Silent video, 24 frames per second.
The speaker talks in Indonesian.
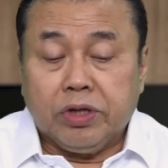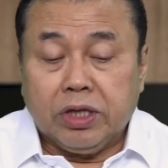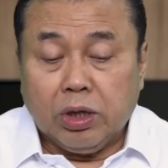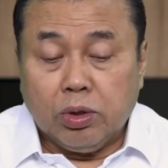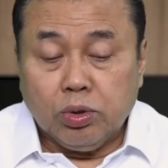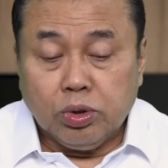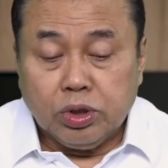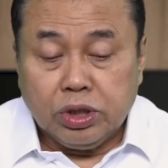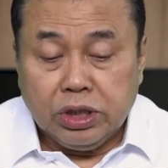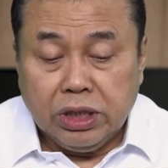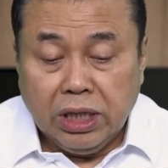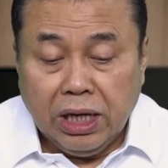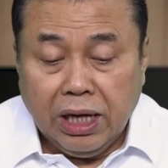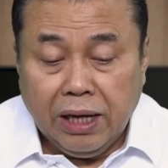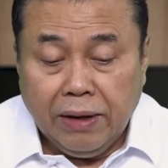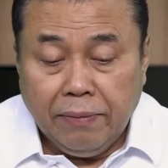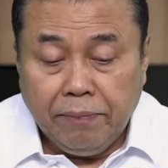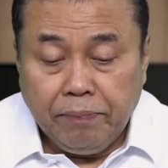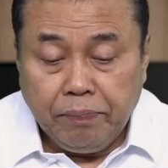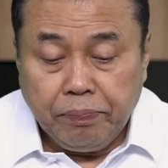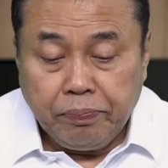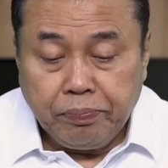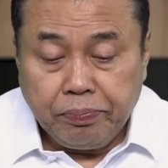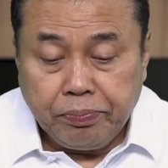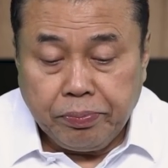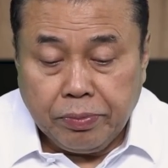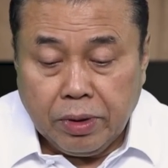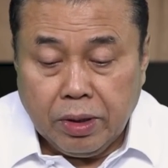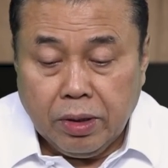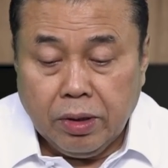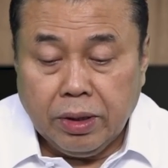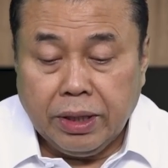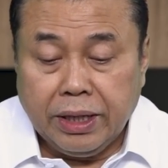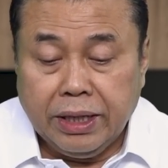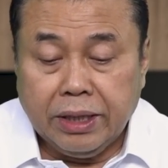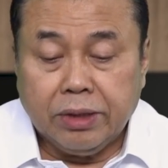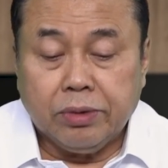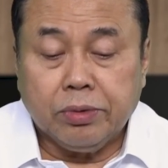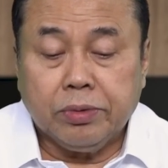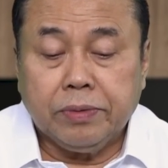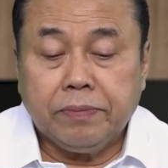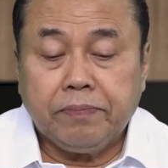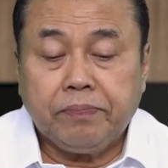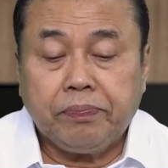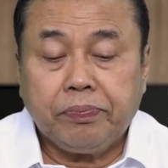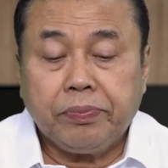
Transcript: seterusnya gitu.